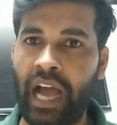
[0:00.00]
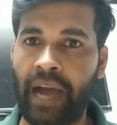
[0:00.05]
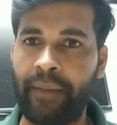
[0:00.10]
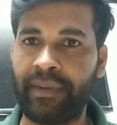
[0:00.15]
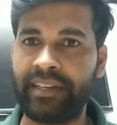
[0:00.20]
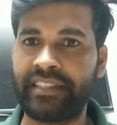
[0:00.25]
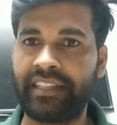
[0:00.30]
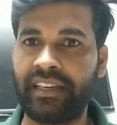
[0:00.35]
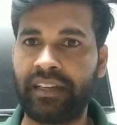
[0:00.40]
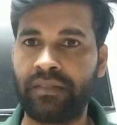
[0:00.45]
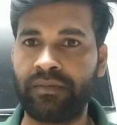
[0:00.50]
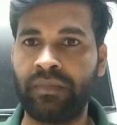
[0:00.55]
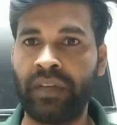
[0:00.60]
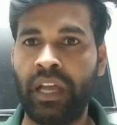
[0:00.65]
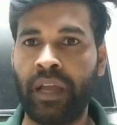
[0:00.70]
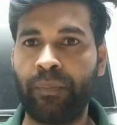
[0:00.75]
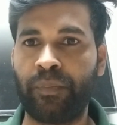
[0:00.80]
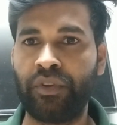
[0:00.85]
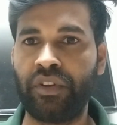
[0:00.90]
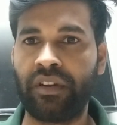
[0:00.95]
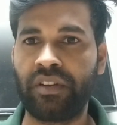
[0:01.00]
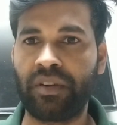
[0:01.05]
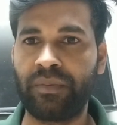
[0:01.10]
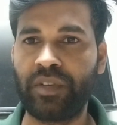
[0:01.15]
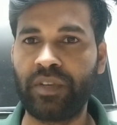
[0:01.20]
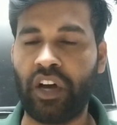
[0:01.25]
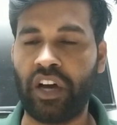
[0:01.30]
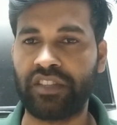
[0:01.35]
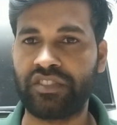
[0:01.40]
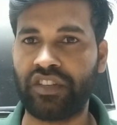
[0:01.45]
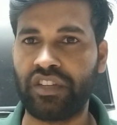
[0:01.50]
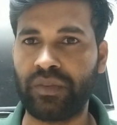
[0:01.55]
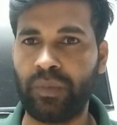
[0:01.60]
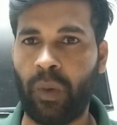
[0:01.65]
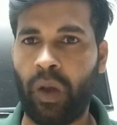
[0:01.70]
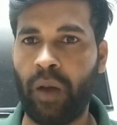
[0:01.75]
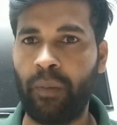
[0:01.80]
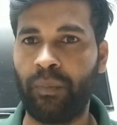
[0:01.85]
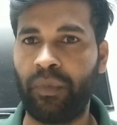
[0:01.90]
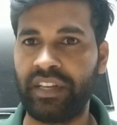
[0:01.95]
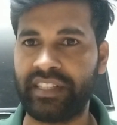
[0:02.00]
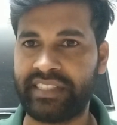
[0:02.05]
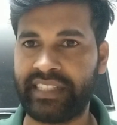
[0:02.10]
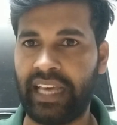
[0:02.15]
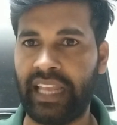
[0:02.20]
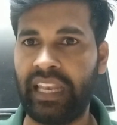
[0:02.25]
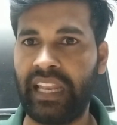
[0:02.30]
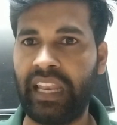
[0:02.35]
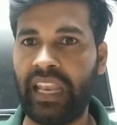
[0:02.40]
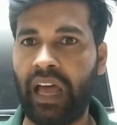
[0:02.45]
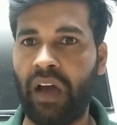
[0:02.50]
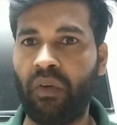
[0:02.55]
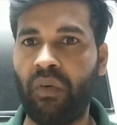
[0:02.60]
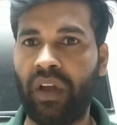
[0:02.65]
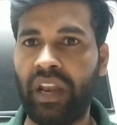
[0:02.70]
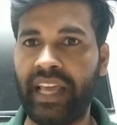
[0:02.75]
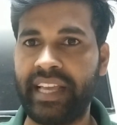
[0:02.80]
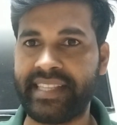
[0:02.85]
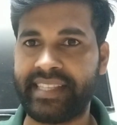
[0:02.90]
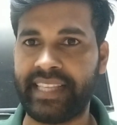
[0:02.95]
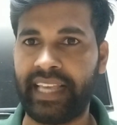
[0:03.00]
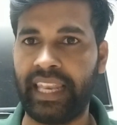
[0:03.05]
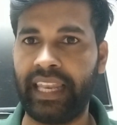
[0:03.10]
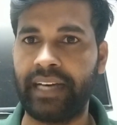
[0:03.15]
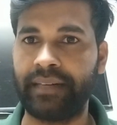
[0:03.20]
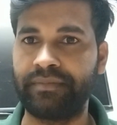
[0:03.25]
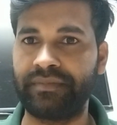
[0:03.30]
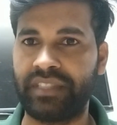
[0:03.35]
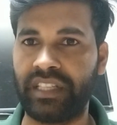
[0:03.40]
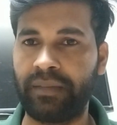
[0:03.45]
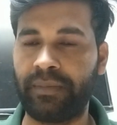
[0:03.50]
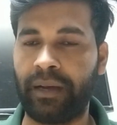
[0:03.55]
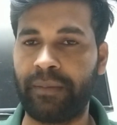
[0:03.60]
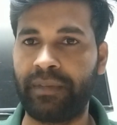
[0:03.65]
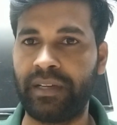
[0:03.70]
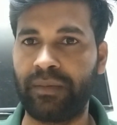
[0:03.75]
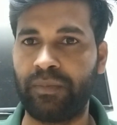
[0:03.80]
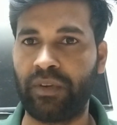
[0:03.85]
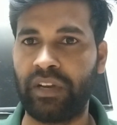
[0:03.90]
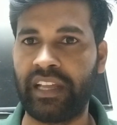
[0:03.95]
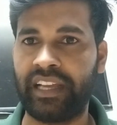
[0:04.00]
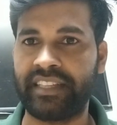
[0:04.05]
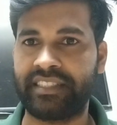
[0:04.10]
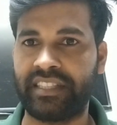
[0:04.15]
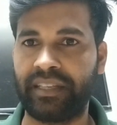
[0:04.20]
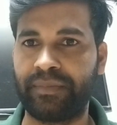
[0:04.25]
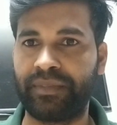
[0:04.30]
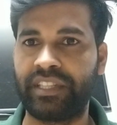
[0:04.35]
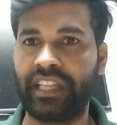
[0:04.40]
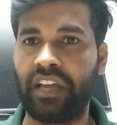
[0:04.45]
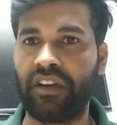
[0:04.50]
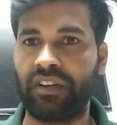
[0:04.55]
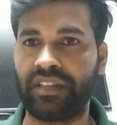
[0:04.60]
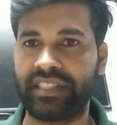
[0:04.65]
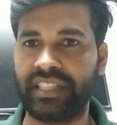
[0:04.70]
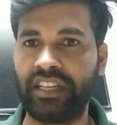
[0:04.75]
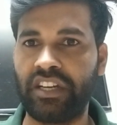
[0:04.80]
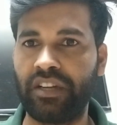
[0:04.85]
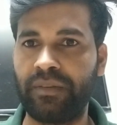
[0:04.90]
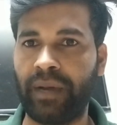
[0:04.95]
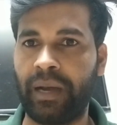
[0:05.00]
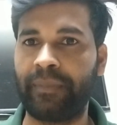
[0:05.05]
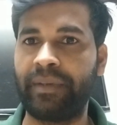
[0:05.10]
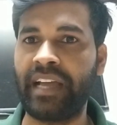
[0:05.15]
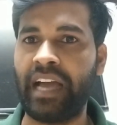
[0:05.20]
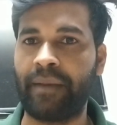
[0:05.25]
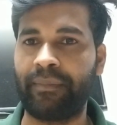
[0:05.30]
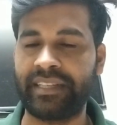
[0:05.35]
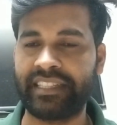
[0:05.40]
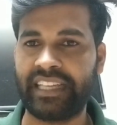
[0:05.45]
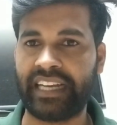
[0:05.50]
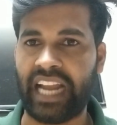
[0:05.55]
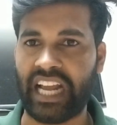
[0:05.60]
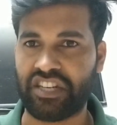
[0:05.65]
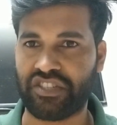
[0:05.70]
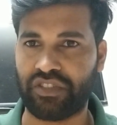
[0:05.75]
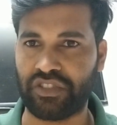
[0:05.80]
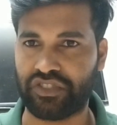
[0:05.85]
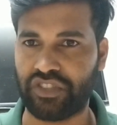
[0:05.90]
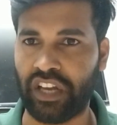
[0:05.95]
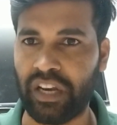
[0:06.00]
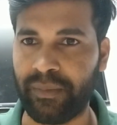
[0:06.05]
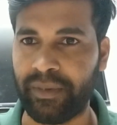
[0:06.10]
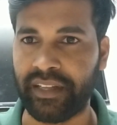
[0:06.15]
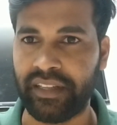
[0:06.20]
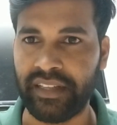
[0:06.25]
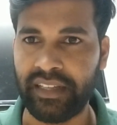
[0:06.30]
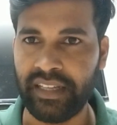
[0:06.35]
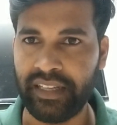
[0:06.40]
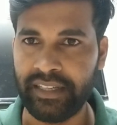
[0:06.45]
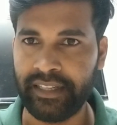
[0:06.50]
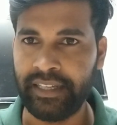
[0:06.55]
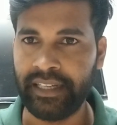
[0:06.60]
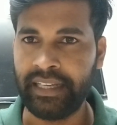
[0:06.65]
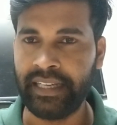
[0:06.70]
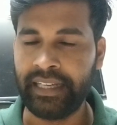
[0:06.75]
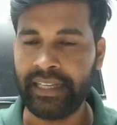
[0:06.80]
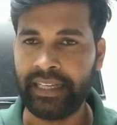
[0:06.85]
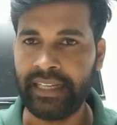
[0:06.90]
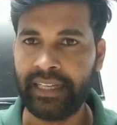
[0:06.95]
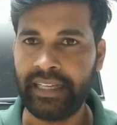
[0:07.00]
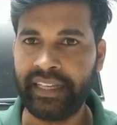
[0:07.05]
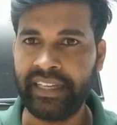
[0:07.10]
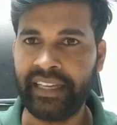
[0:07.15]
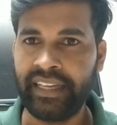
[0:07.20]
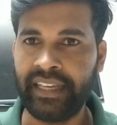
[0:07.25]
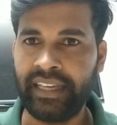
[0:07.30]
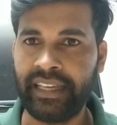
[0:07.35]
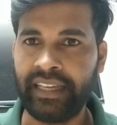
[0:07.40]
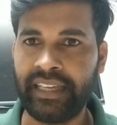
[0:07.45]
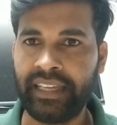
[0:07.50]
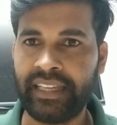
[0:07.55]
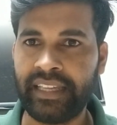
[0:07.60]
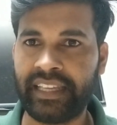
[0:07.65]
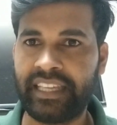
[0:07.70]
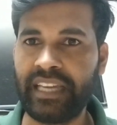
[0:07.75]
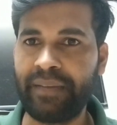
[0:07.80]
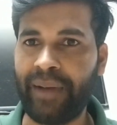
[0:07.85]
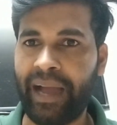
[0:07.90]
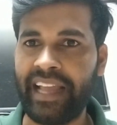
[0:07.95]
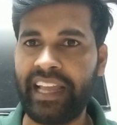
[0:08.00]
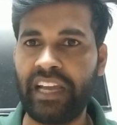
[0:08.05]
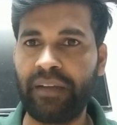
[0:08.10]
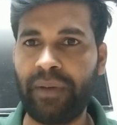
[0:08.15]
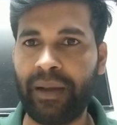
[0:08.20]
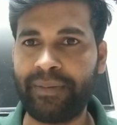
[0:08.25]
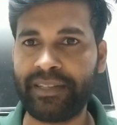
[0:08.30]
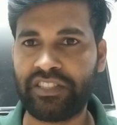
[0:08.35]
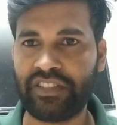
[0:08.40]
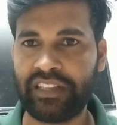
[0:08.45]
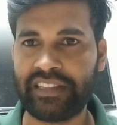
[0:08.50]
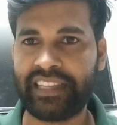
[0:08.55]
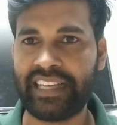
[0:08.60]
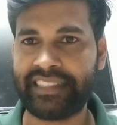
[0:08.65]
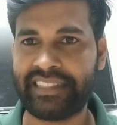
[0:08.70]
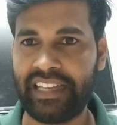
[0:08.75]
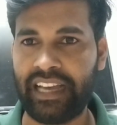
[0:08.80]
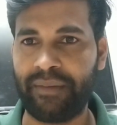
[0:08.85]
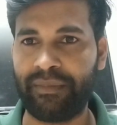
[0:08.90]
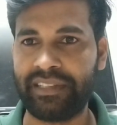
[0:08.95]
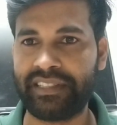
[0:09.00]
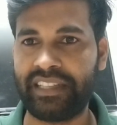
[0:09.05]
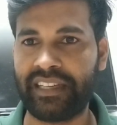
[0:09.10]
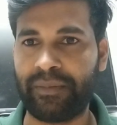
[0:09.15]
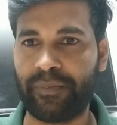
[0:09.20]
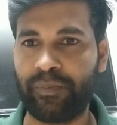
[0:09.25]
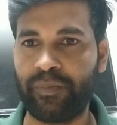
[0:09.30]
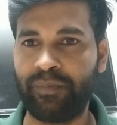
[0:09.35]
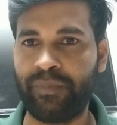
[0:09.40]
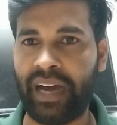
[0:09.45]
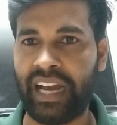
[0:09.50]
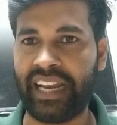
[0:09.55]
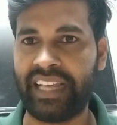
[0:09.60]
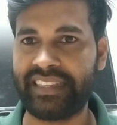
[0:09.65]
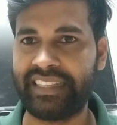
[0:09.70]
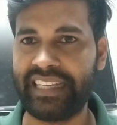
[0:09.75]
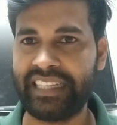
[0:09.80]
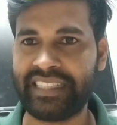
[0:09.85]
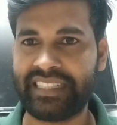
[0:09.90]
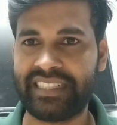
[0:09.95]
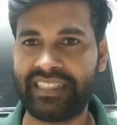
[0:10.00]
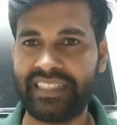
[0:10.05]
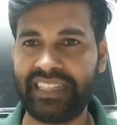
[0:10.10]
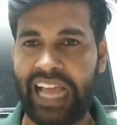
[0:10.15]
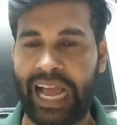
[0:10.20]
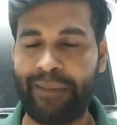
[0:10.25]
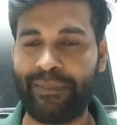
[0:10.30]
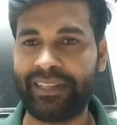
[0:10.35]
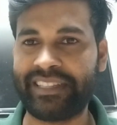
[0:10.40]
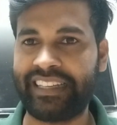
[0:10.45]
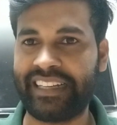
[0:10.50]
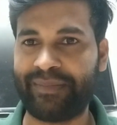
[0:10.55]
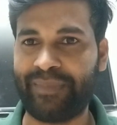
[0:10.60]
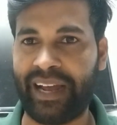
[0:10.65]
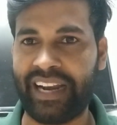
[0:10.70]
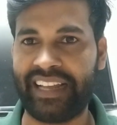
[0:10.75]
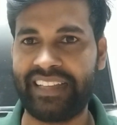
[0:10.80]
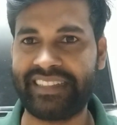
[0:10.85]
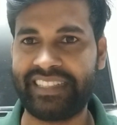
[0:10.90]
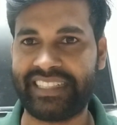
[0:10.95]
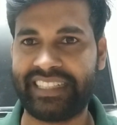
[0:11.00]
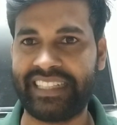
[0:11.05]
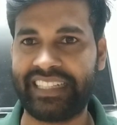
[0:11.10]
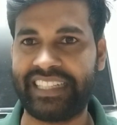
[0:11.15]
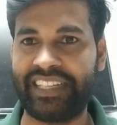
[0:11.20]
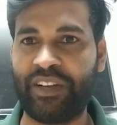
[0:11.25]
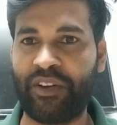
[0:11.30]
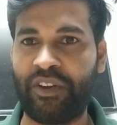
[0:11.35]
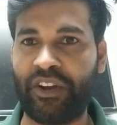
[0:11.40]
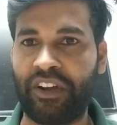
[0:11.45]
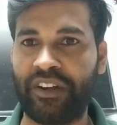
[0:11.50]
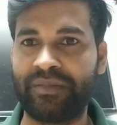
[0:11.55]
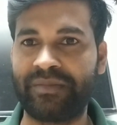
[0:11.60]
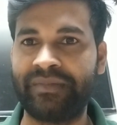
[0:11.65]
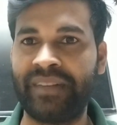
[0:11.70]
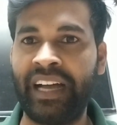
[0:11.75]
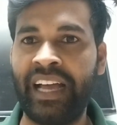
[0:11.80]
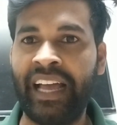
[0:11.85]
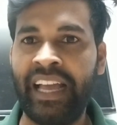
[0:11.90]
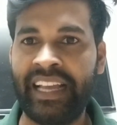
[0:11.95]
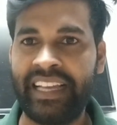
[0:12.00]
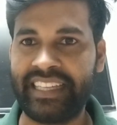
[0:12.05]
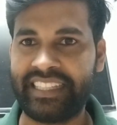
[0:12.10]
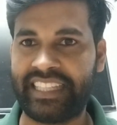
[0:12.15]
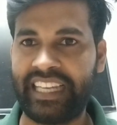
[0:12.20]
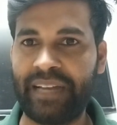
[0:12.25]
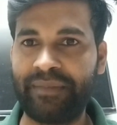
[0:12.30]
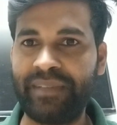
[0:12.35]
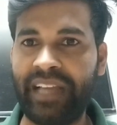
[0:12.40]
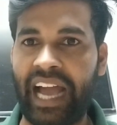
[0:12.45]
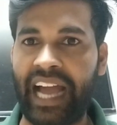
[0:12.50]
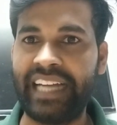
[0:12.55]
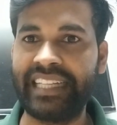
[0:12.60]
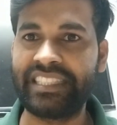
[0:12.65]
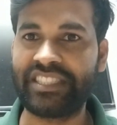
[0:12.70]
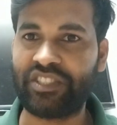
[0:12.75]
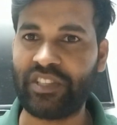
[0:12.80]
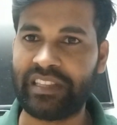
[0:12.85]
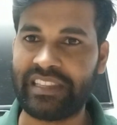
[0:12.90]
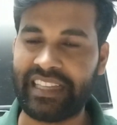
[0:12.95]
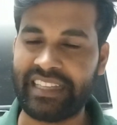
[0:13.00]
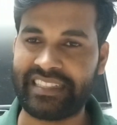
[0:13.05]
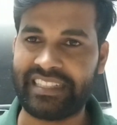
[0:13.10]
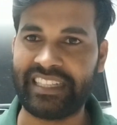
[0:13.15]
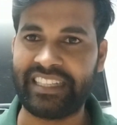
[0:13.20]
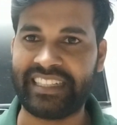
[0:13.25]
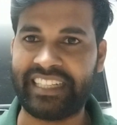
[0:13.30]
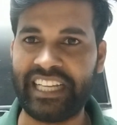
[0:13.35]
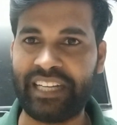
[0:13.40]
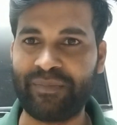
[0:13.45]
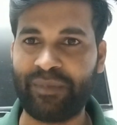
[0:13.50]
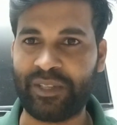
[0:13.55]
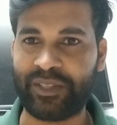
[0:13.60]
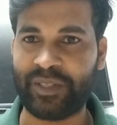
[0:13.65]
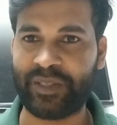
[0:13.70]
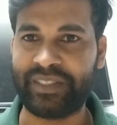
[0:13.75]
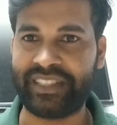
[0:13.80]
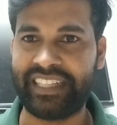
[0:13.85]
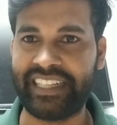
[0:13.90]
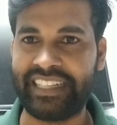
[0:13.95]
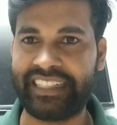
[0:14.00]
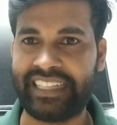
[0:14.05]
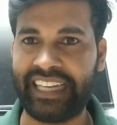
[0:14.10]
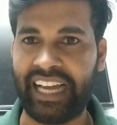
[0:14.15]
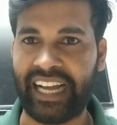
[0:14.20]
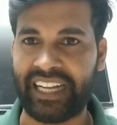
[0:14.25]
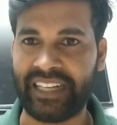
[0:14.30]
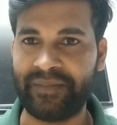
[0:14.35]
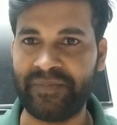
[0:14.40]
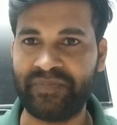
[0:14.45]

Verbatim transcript: আমাদের প্রিয় নবী হজরত মোহাম্মদ সাল্লাহ সাল্লাম যেভাবে বলে গেছে বিদায় হজে ওইভাবে আমাদের রাষ্ট্র চলবে কি ভাই এইভাবে চলতেছে আমাদের বাংলাদেশ আমাদের বাংলাদেশে কি ওইরকম ইসলামী আইন চলতেছে ঠিক মতন ঠিকঠাক